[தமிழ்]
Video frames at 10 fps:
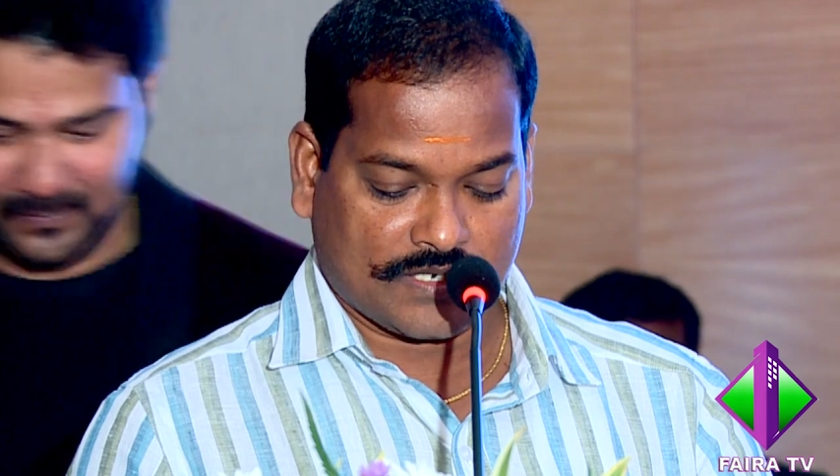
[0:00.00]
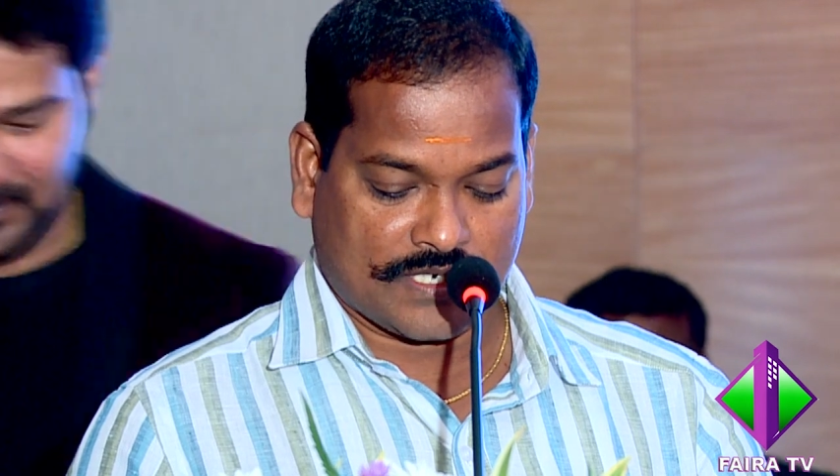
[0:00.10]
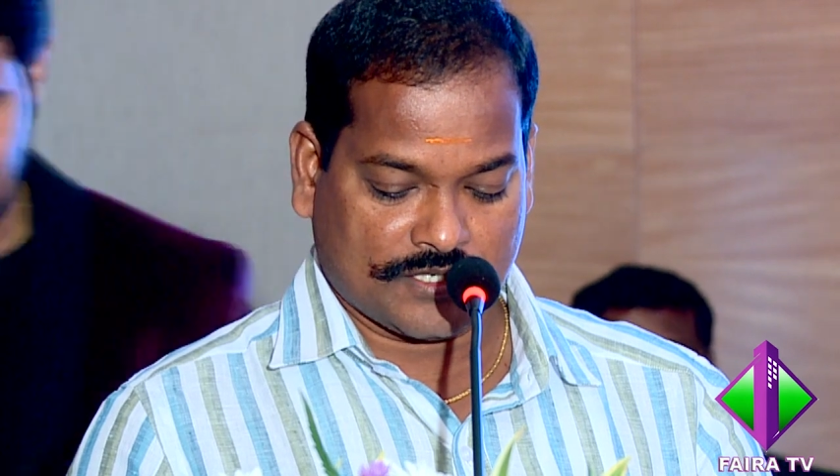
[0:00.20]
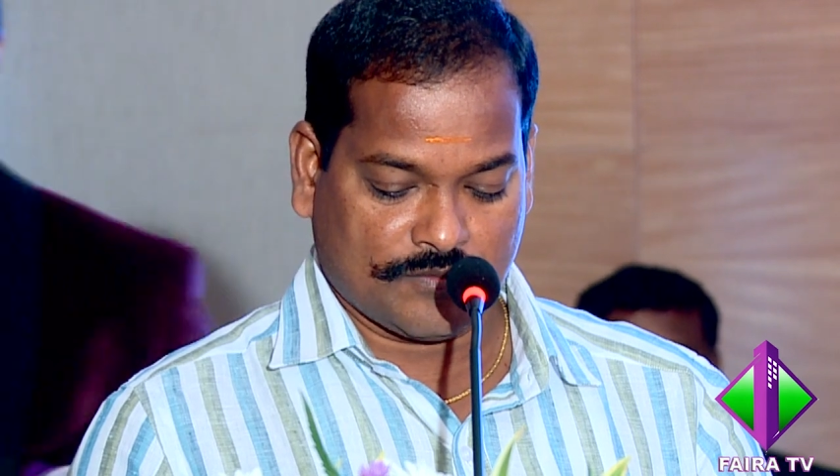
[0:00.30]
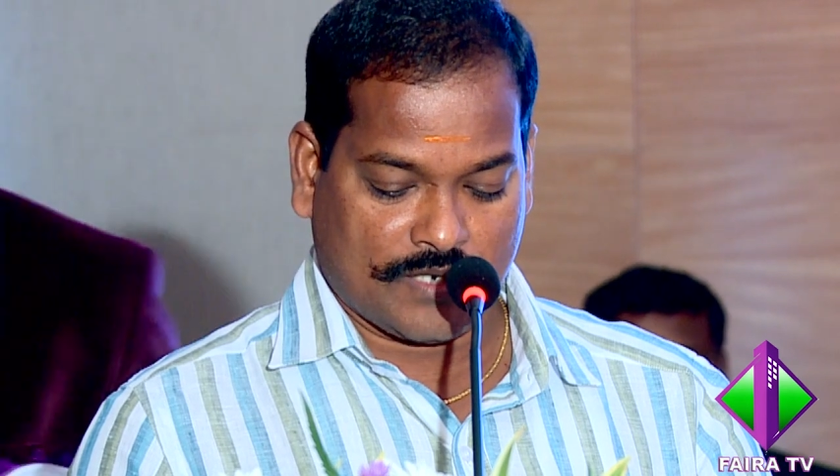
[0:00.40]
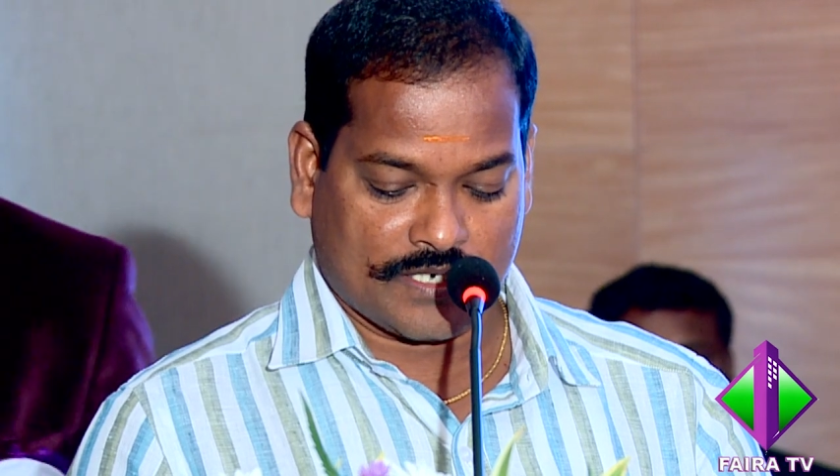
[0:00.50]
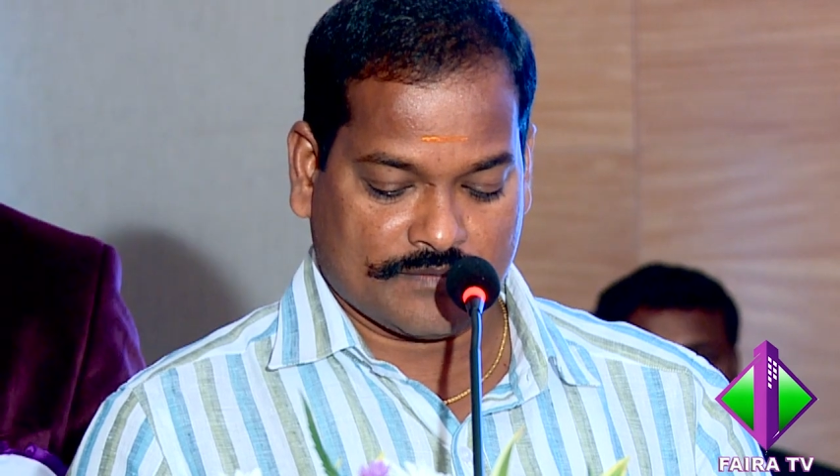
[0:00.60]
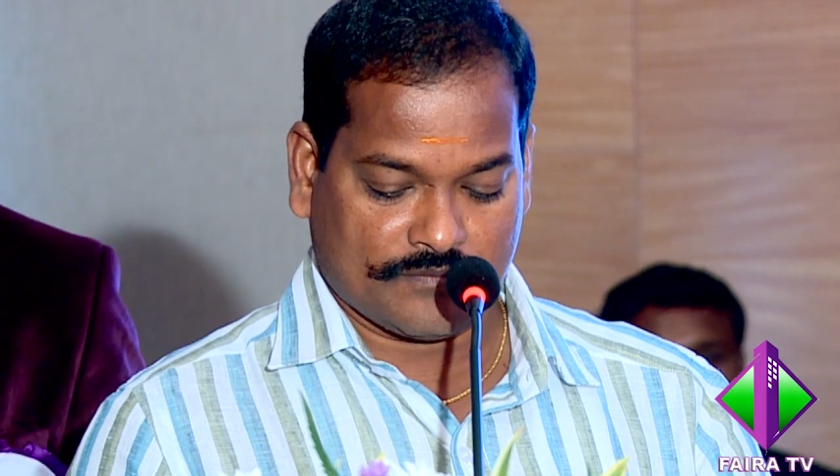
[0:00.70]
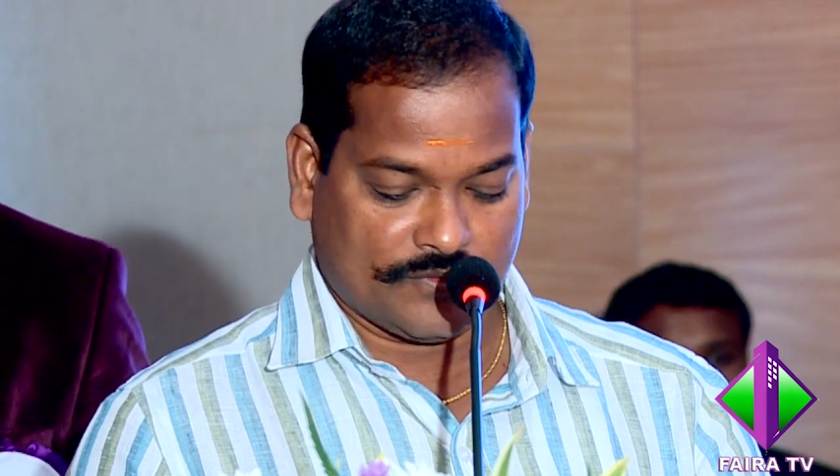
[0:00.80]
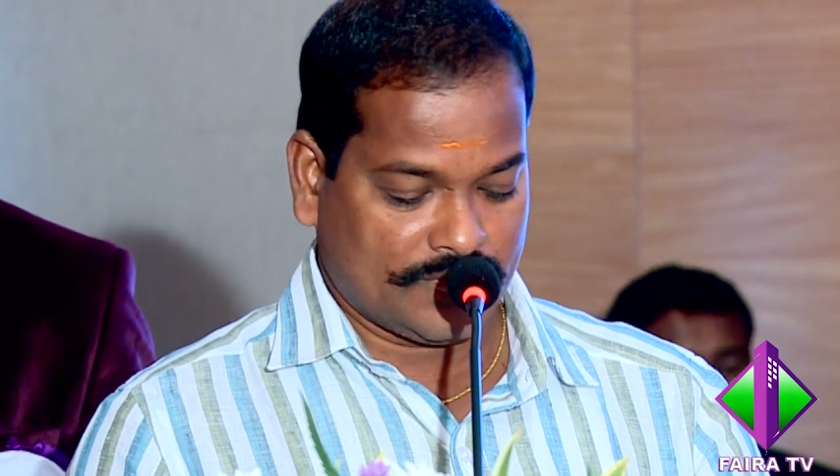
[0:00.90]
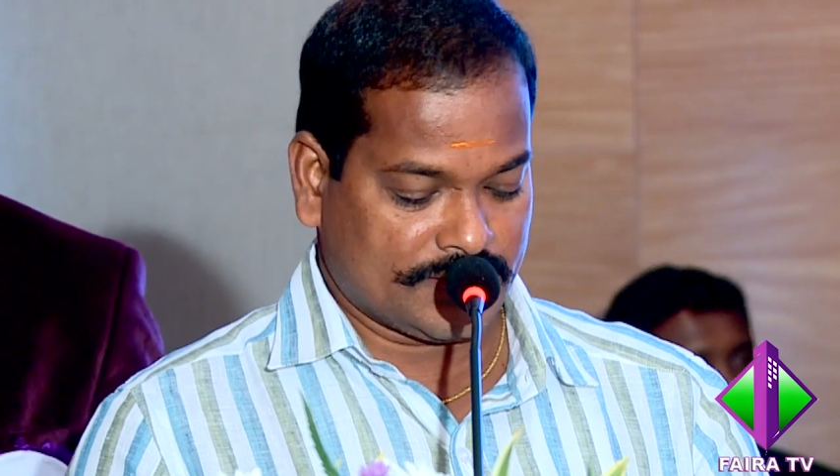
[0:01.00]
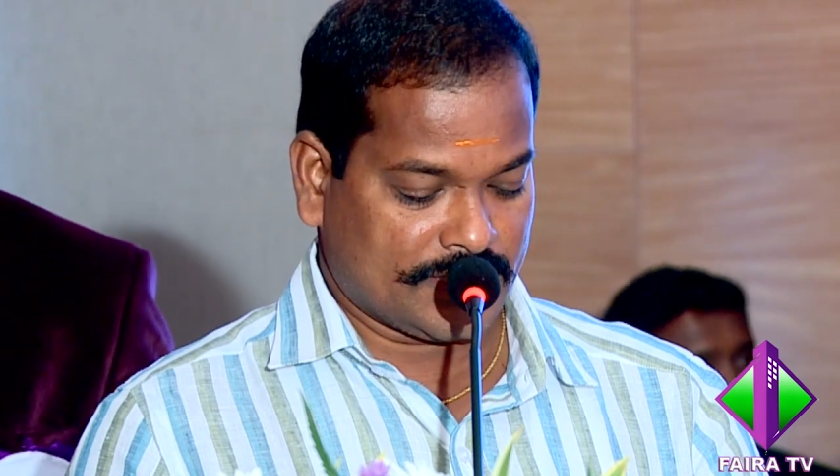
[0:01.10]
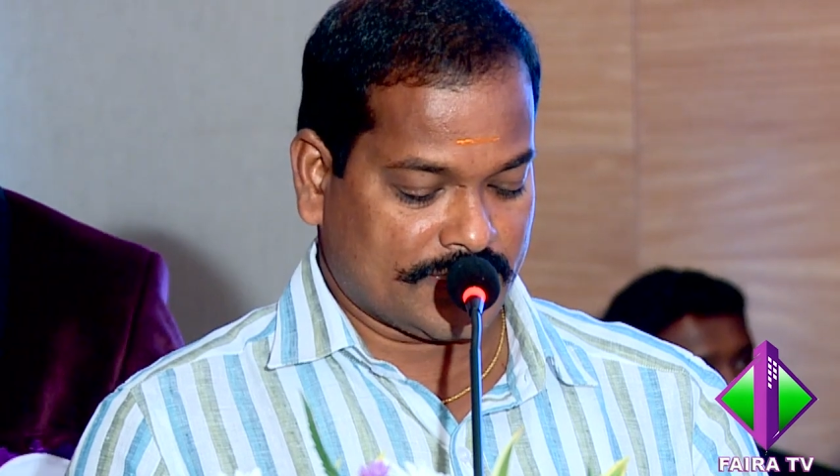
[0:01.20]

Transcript: கட்டுமானம் உள்ளிட்ட